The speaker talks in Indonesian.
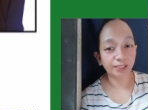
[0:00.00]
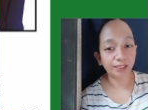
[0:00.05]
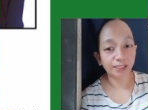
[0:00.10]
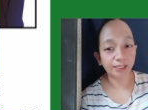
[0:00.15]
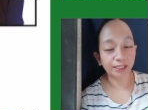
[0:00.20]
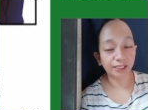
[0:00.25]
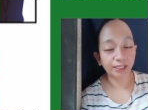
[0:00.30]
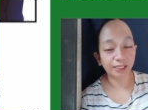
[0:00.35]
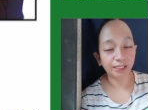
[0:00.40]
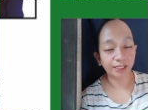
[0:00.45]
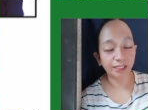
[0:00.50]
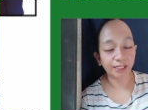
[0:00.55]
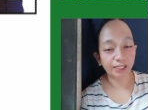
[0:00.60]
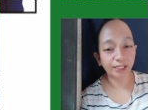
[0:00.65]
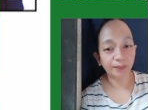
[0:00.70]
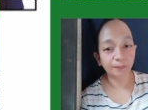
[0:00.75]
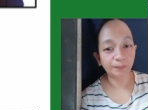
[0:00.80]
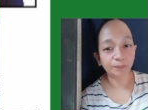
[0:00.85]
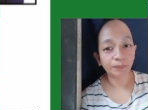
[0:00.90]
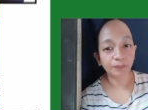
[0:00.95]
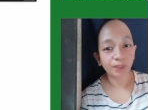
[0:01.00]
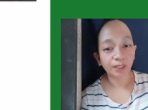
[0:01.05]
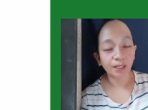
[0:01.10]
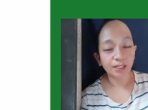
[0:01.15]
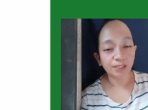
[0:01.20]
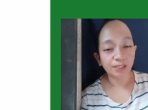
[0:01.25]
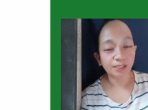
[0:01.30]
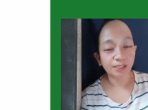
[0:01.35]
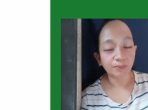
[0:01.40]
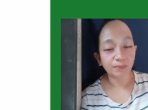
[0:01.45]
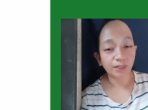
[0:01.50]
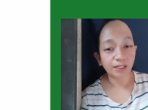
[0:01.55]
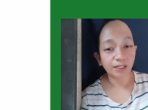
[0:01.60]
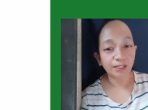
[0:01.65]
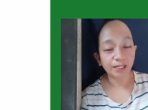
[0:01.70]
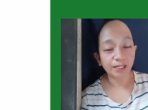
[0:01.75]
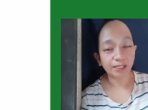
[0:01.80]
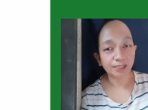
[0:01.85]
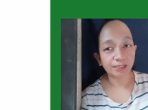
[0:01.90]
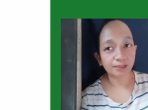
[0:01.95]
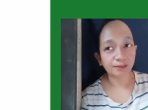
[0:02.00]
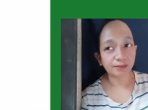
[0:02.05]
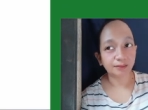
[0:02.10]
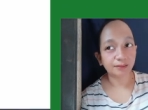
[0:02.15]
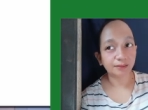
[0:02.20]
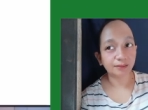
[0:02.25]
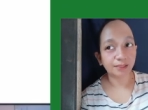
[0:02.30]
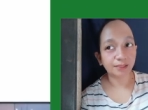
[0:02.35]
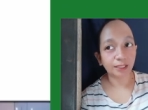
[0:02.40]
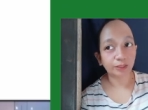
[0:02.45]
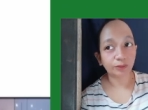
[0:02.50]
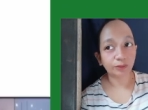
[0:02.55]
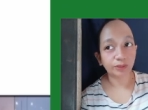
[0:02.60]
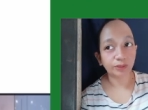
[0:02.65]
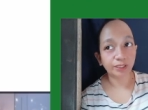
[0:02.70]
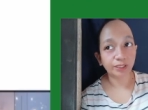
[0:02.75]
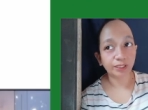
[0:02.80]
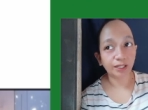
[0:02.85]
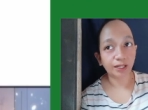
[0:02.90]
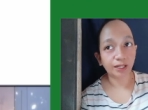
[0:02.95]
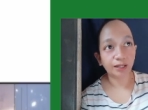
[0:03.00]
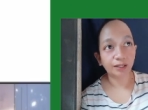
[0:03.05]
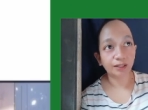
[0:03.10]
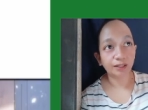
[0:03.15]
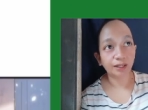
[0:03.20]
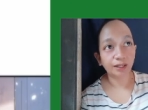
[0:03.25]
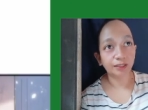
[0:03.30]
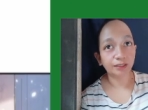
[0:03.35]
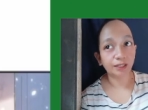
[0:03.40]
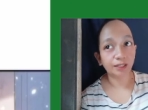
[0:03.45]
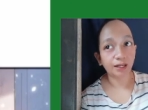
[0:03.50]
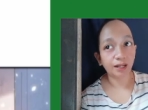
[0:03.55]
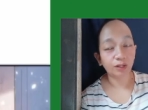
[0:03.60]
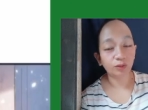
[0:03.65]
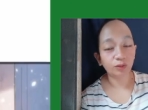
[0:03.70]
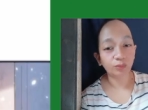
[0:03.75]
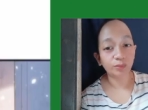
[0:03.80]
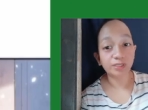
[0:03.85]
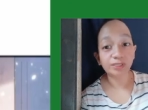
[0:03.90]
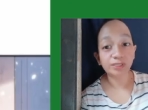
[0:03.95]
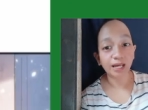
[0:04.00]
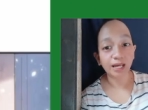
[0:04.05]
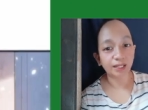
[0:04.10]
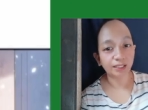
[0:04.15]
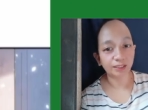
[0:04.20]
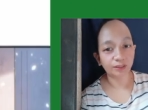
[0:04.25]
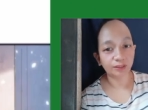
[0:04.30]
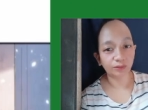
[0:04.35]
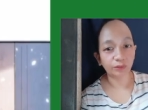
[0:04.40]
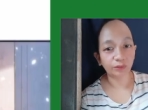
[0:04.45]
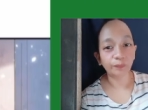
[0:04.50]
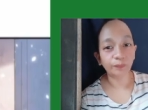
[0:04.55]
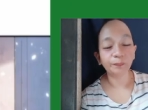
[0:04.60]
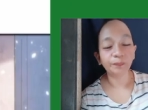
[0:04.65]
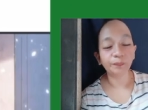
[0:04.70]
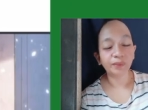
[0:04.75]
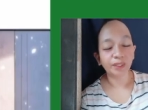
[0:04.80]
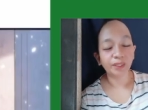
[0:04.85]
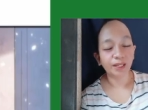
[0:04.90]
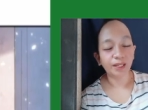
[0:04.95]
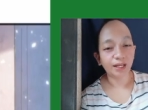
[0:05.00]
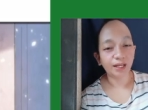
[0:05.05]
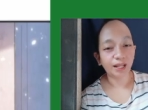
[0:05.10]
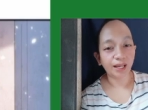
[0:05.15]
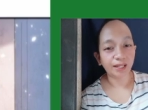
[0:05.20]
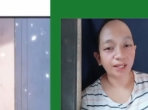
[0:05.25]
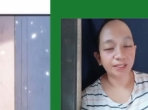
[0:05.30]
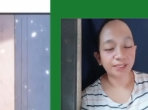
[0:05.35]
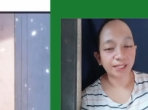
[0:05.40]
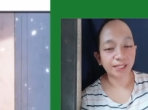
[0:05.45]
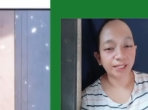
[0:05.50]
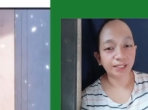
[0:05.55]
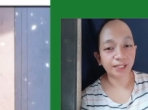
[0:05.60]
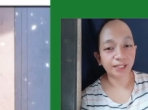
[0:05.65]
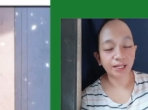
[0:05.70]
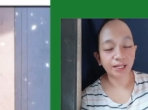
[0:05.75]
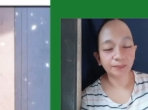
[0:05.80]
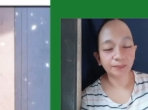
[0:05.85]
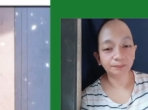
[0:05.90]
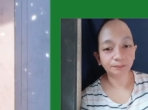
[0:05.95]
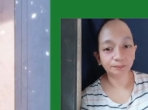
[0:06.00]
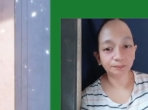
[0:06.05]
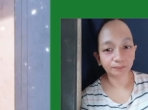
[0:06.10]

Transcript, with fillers: di cabang yang satunya yang agak terlalu besar gitu. Nah, di sana